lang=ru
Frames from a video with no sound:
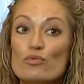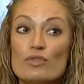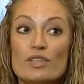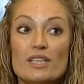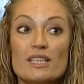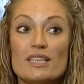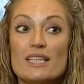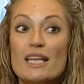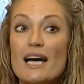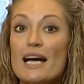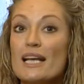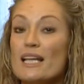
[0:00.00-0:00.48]
не
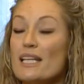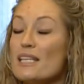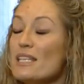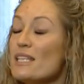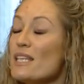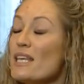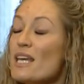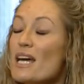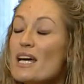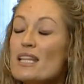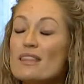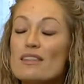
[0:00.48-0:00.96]
дали
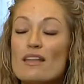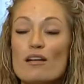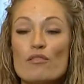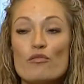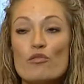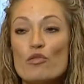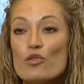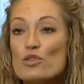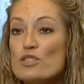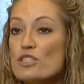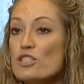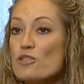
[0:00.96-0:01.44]
ни
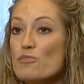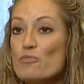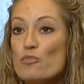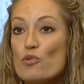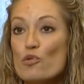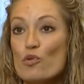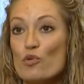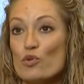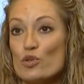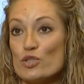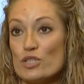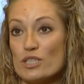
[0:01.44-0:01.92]
одного
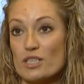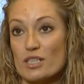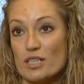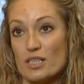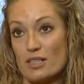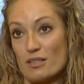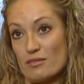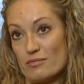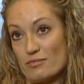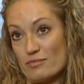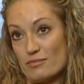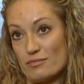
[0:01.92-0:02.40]
антибиотика.
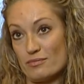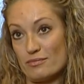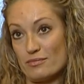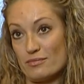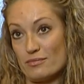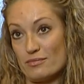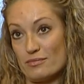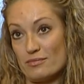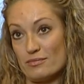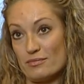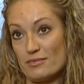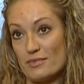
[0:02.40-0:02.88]

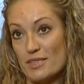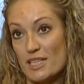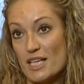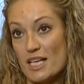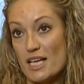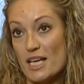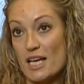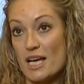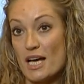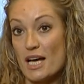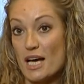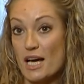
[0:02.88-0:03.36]

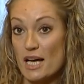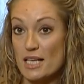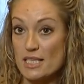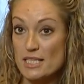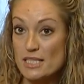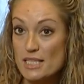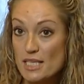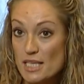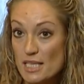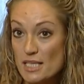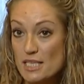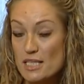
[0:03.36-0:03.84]
А
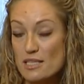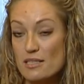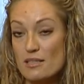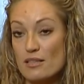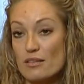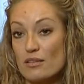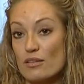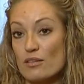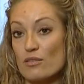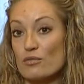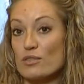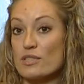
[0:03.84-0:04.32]
здесь
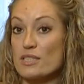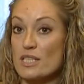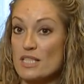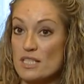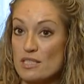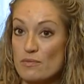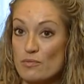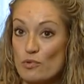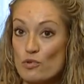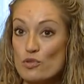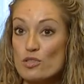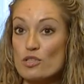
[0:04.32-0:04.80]
он из
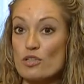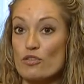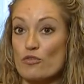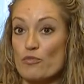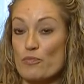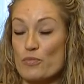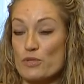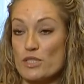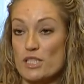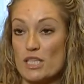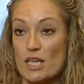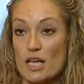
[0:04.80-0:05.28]
антибиотиков
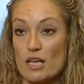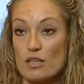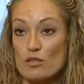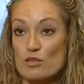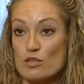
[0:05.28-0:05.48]
потерял